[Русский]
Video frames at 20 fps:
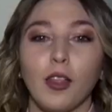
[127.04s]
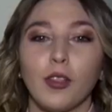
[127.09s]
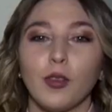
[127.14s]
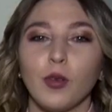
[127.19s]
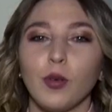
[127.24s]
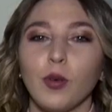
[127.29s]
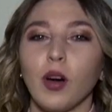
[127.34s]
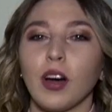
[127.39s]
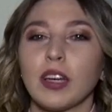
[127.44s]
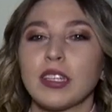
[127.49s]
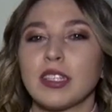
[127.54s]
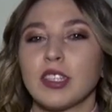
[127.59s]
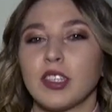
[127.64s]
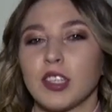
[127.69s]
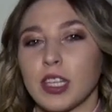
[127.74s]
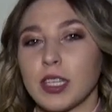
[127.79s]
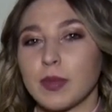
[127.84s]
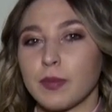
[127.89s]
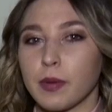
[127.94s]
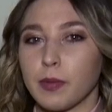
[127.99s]
Ну, а
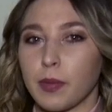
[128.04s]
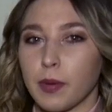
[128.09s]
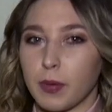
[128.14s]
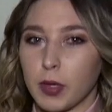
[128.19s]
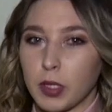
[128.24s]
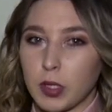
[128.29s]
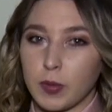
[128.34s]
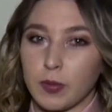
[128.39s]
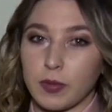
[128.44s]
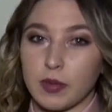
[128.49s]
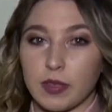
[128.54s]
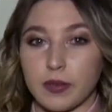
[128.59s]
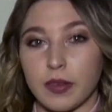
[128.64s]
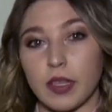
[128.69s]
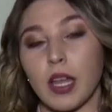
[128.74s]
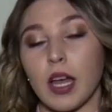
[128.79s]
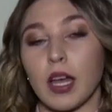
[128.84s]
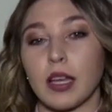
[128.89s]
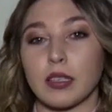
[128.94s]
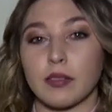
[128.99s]
сейчас мы попадем в
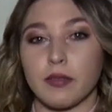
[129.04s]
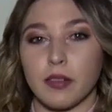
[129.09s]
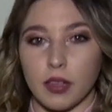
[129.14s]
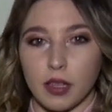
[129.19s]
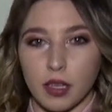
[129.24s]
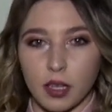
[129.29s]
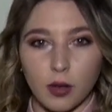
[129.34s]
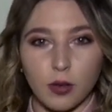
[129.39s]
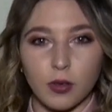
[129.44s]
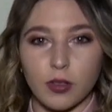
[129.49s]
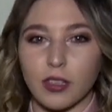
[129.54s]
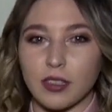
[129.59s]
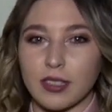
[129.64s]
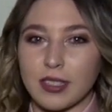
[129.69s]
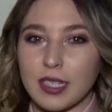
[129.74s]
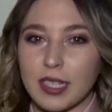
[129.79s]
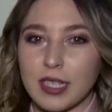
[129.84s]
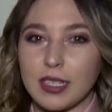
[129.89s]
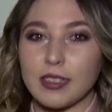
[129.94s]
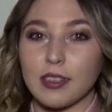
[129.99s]
святая святых, куда
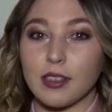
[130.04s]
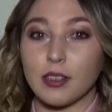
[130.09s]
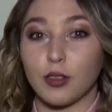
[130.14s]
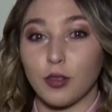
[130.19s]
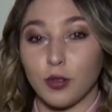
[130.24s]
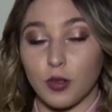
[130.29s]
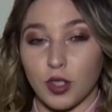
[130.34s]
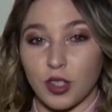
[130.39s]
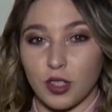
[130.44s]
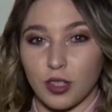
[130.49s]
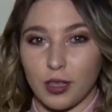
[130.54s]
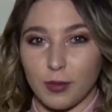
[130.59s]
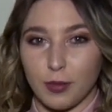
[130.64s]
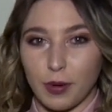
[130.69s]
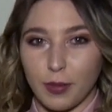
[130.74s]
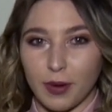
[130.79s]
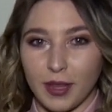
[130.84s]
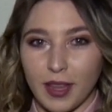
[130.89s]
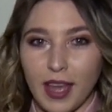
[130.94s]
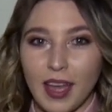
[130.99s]
зритель точно не
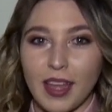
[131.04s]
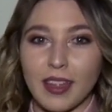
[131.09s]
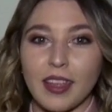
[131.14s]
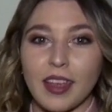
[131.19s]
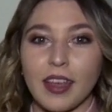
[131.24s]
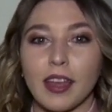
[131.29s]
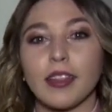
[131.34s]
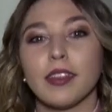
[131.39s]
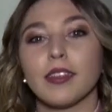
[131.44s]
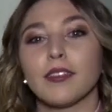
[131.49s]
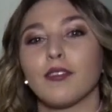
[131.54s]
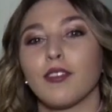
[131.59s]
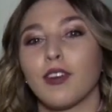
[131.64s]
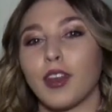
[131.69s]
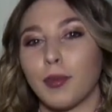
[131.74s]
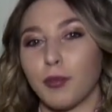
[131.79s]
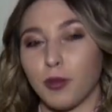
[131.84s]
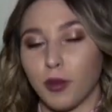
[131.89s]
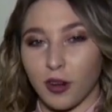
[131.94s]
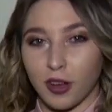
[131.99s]
попадает, это в
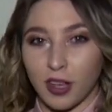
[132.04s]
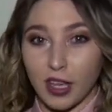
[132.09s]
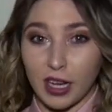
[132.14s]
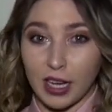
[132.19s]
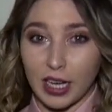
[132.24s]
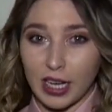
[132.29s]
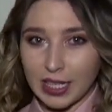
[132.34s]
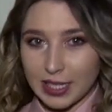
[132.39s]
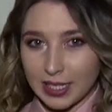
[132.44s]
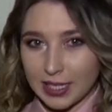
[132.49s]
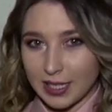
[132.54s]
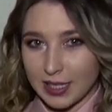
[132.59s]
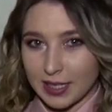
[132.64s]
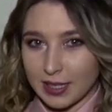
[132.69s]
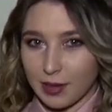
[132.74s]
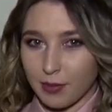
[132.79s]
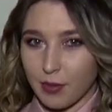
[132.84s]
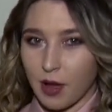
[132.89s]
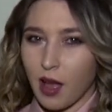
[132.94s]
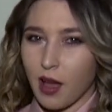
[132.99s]
гримерке к
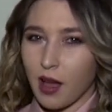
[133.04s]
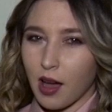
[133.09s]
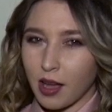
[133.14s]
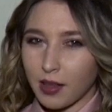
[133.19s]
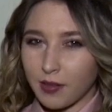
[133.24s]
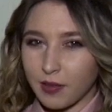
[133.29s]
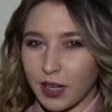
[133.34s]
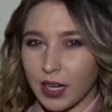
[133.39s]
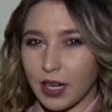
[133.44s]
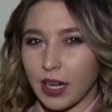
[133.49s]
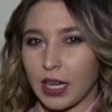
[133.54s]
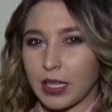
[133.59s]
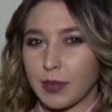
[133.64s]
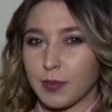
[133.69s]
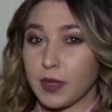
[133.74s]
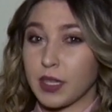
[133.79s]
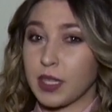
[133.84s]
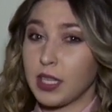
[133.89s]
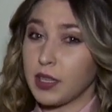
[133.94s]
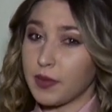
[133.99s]
артистам.
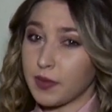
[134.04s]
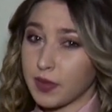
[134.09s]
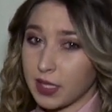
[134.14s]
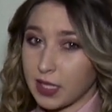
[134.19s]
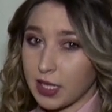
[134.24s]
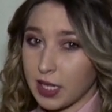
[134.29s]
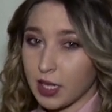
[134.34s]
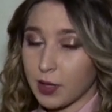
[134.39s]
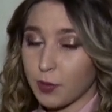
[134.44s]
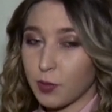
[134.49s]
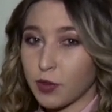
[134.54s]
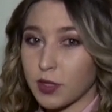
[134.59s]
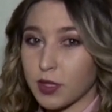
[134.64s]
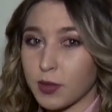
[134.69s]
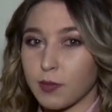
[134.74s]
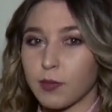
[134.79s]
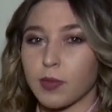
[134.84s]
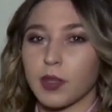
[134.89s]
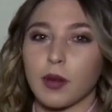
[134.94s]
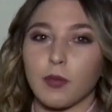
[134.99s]
Отвлекать мы не всех
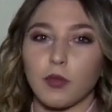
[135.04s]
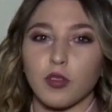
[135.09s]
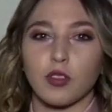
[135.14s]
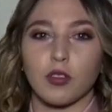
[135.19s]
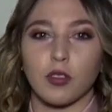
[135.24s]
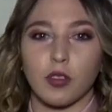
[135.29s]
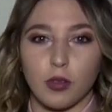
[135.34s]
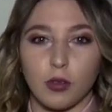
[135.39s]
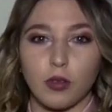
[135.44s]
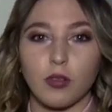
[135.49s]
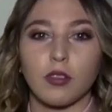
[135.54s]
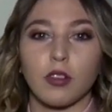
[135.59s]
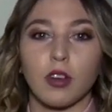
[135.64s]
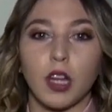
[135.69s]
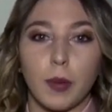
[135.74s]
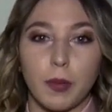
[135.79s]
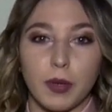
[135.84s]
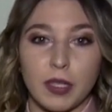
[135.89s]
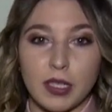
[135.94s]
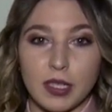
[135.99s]
будем, потому что идут
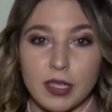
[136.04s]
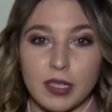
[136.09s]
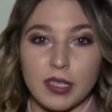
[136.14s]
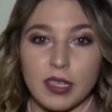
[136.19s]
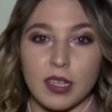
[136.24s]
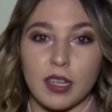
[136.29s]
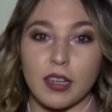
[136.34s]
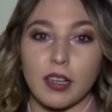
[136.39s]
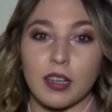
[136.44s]
репетиции